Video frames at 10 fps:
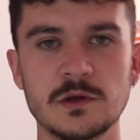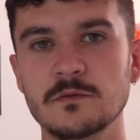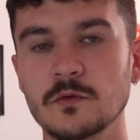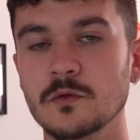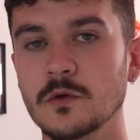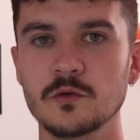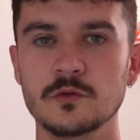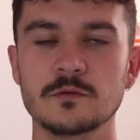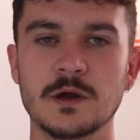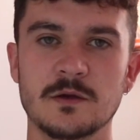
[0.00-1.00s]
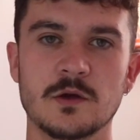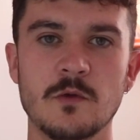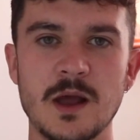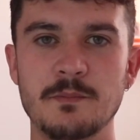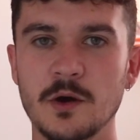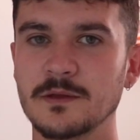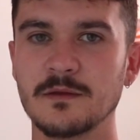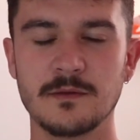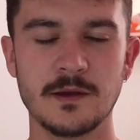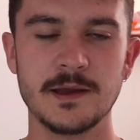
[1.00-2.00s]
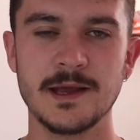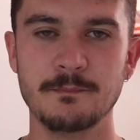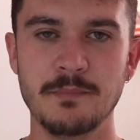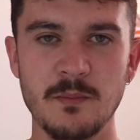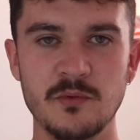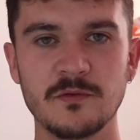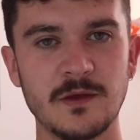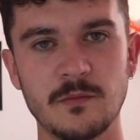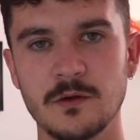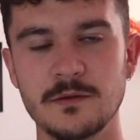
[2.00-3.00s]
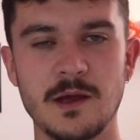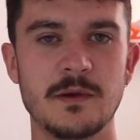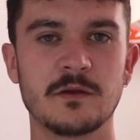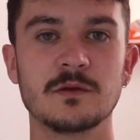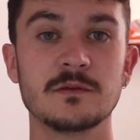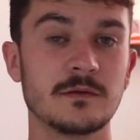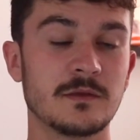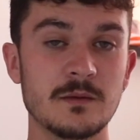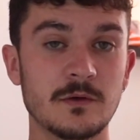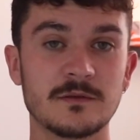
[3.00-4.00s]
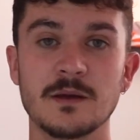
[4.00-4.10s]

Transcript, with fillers: au niveau de, voilà, comment la porter, etc., il n'y a pas plus simple. Quoi. Une Air Max One, c'est tellement